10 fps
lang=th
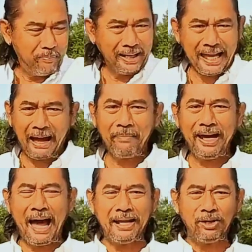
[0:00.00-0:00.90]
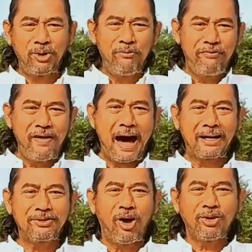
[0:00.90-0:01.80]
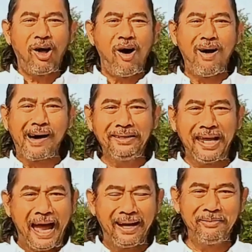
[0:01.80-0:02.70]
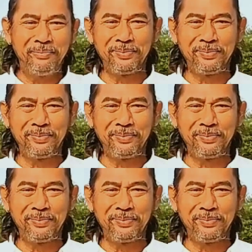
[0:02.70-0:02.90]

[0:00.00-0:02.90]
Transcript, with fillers: ไปแทงไม่ได้นะต้องฝากต่อ ๆ กันแทง